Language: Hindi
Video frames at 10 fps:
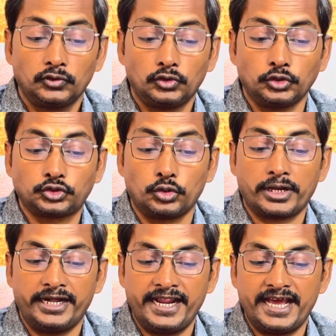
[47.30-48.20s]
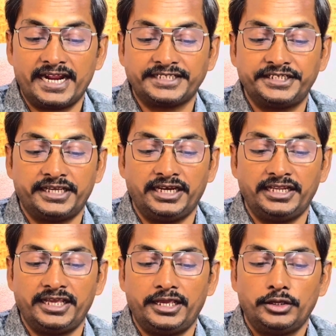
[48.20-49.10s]
दोस्तों कन्या राशि के
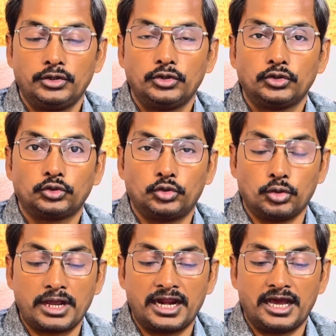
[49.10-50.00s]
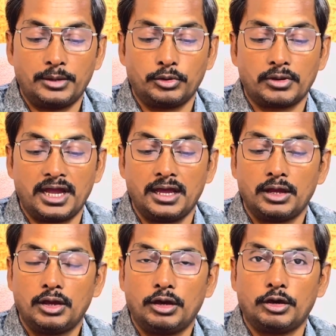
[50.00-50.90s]
लिए दो का लाभ होगा
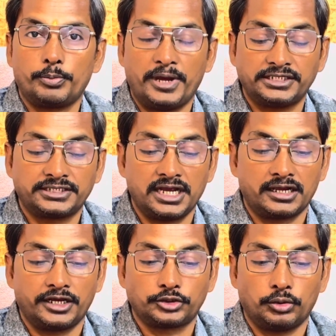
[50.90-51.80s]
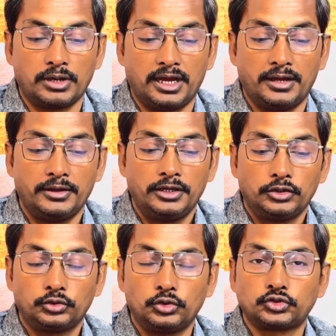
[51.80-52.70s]
और पांच का खर्च होगा
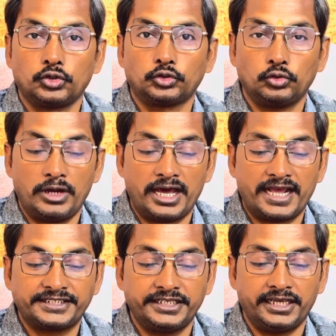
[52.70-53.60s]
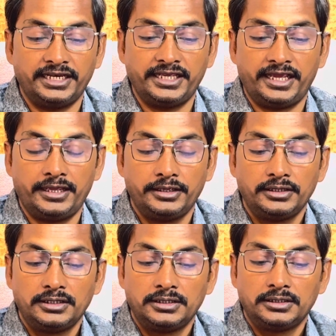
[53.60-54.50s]
दोस्तों तुला राशि के लिए
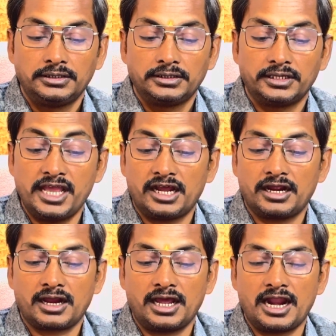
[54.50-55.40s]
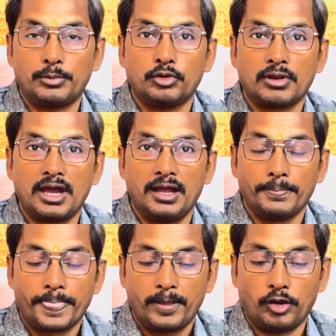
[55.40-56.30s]
ग्यारह का लाभ होगा
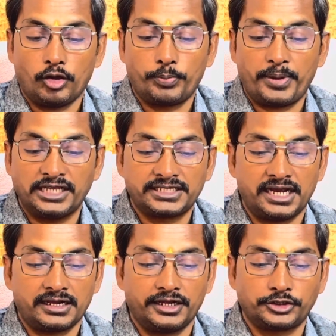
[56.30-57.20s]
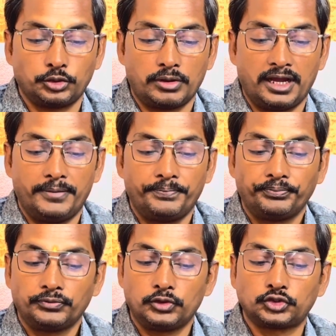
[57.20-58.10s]
और पांच का खर्च होगा
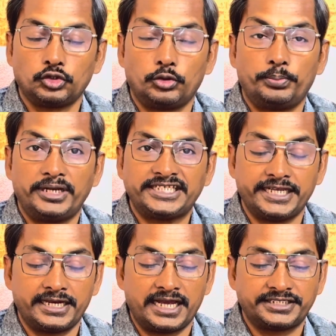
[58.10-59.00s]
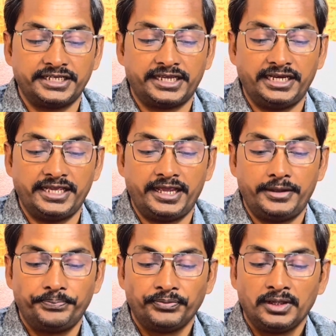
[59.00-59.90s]
दोस्तों वृश्चिक राशि के लिए
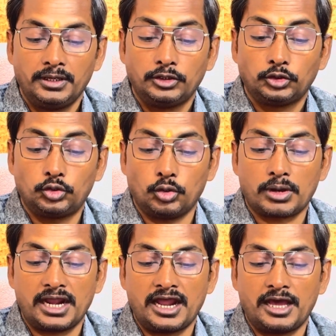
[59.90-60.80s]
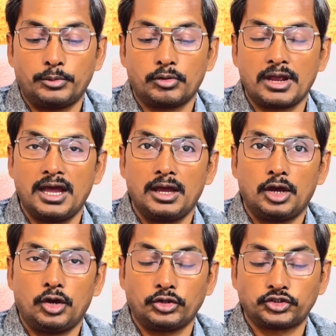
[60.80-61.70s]
दो का लाभ होगा
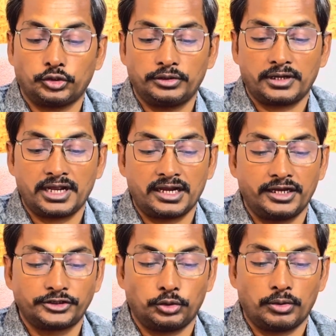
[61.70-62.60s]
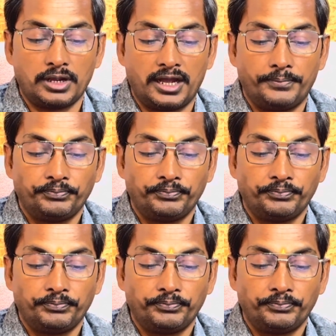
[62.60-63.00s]
और चौदह का खर्च होगा